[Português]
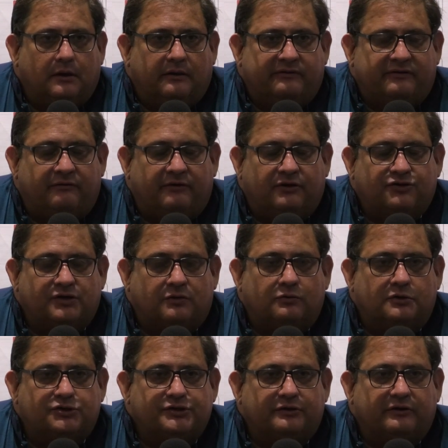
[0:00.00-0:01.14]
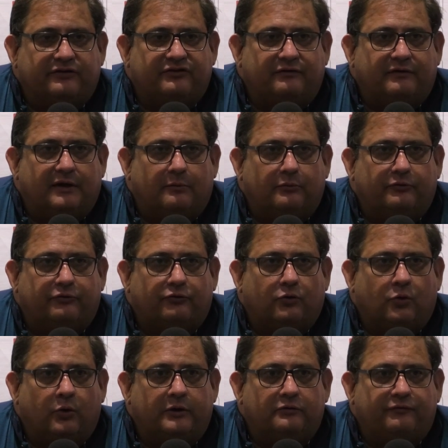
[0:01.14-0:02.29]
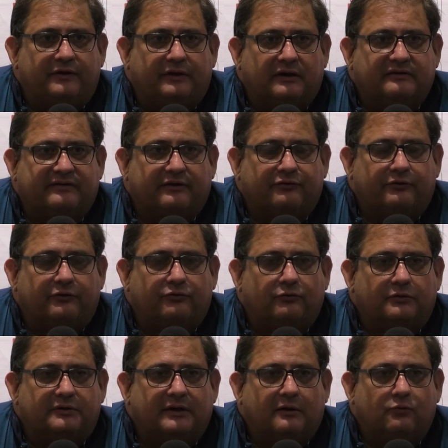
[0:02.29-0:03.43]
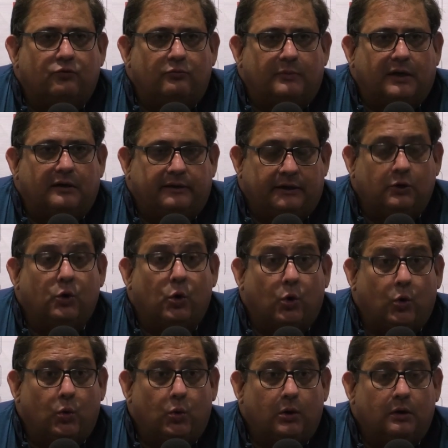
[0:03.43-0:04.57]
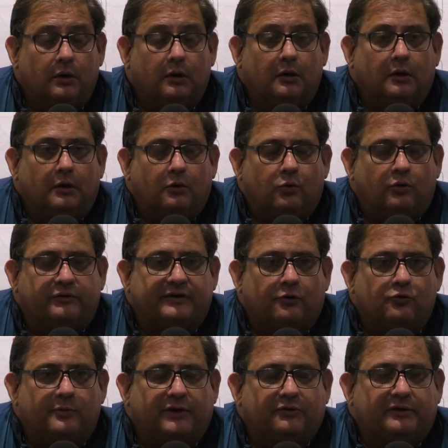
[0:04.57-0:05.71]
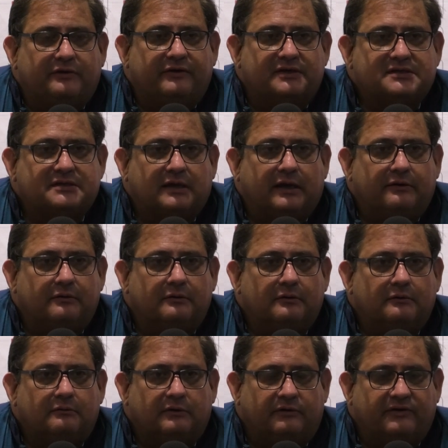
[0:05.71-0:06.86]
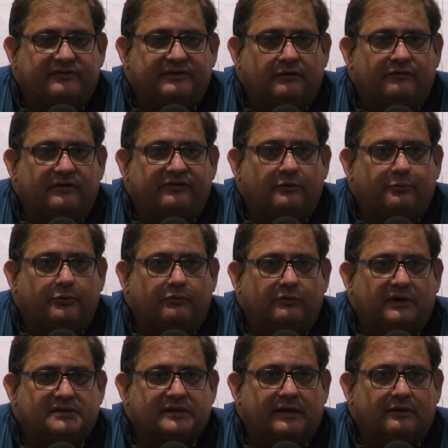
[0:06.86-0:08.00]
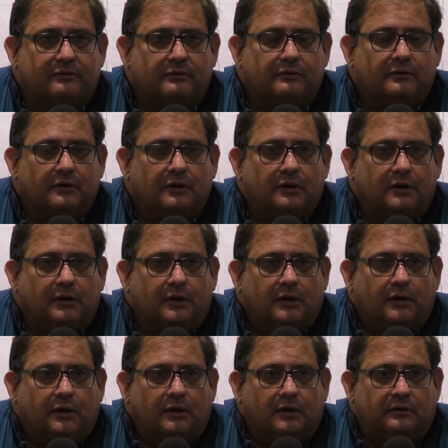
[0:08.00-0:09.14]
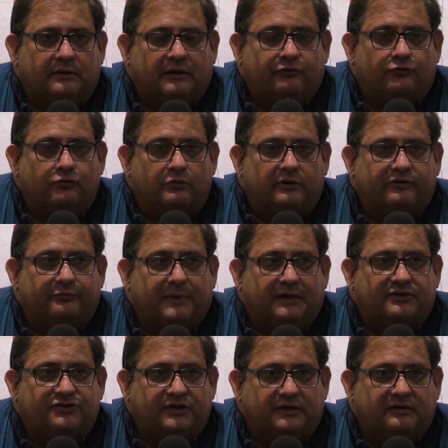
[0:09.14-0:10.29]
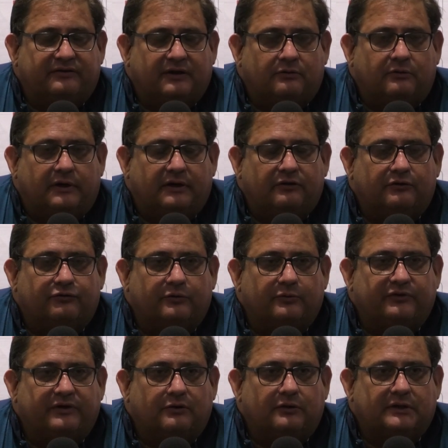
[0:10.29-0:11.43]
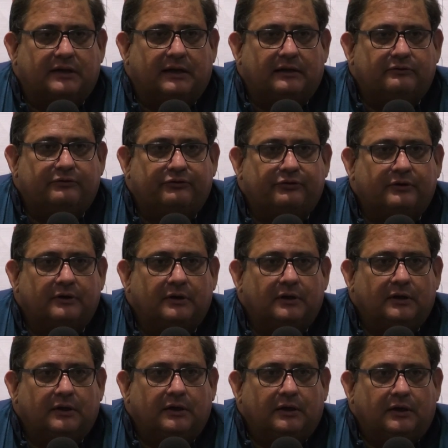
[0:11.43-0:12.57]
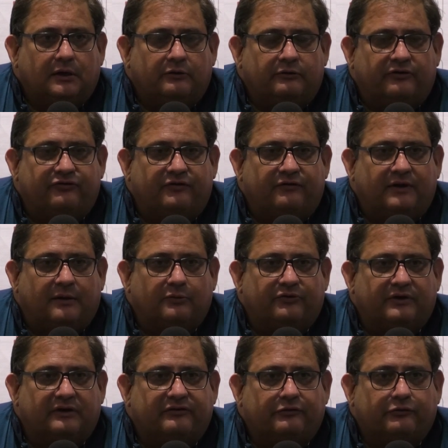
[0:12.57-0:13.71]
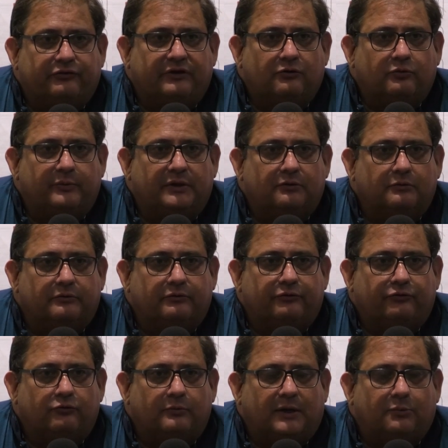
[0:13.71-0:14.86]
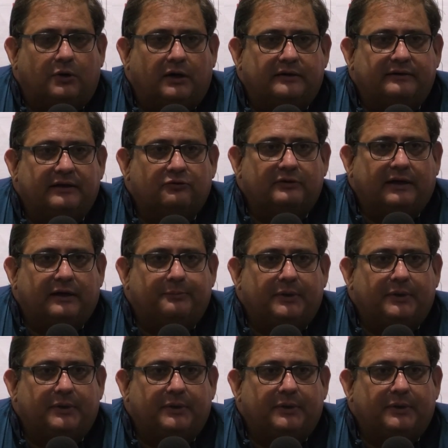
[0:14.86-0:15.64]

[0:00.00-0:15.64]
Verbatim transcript: Você veja, hoje nós tivemos oito finalizações contra uma, em gol, contra uma do adversário. O adversário venceu por 1 a 0. Nas duas partidas agora que nós fomos derrotados, nós tivemos, antes dos cinco minutos, uma bola dentro da área